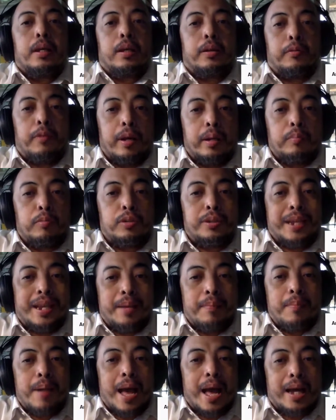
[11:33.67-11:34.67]
gawin mo sa
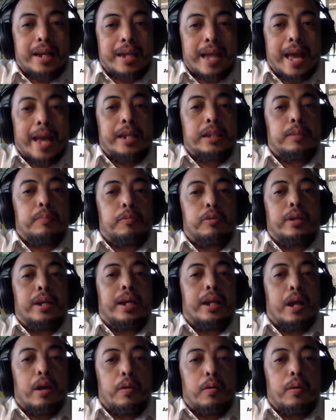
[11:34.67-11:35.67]
iba ang nais mo,
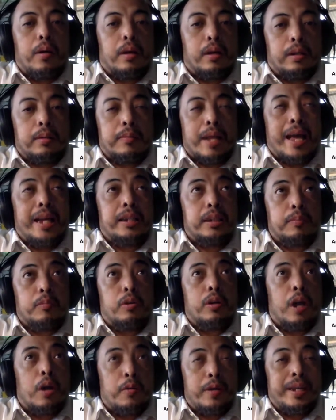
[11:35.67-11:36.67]
ng gaw- nais
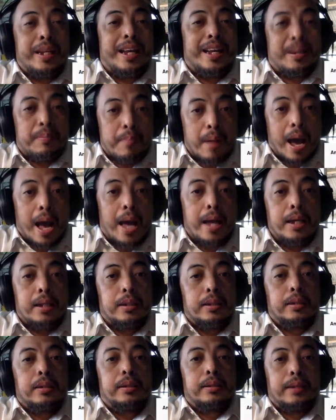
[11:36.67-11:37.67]
mong gawin ng iba
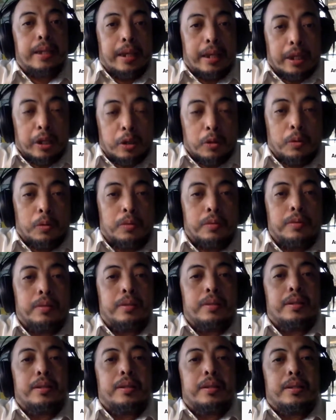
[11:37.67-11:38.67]
sa iyo.
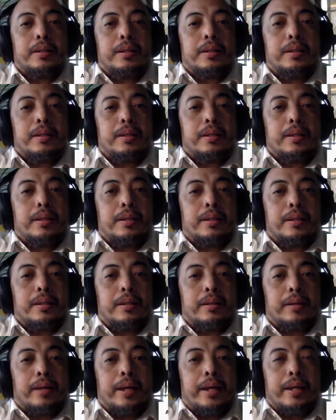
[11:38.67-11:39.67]

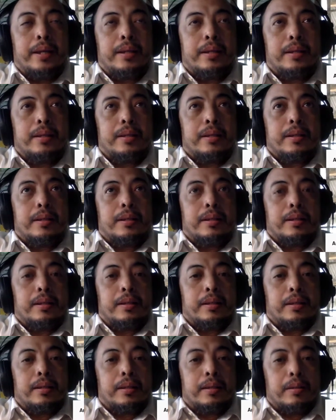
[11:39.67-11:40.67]
Okay?
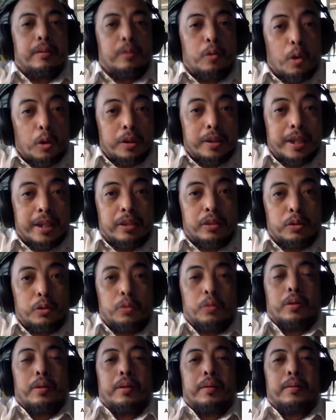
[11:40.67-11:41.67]
Golden
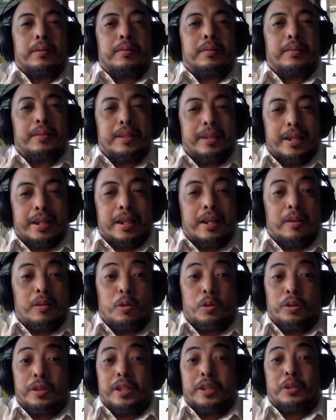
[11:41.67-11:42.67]
rule. Yan ang
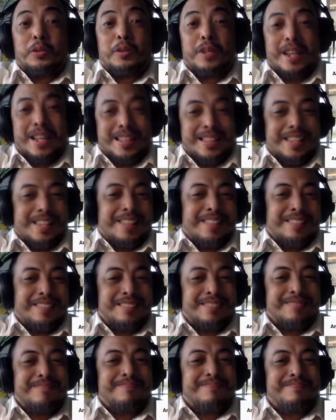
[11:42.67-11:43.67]
golden rule natin.
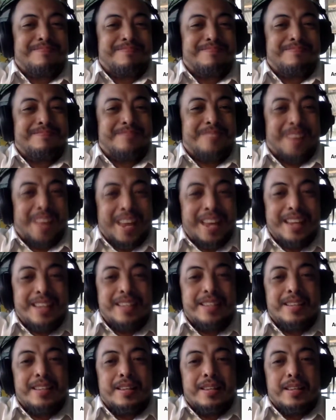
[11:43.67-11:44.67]
Okay?
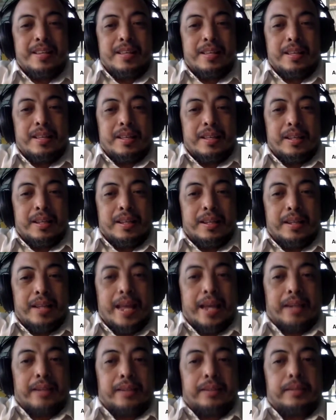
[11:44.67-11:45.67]

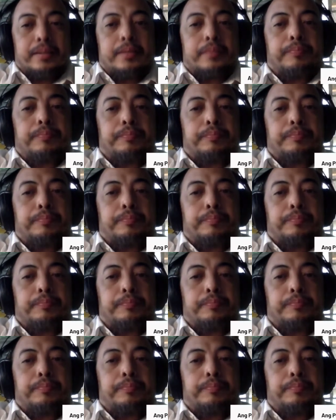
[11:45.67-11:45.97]
Next.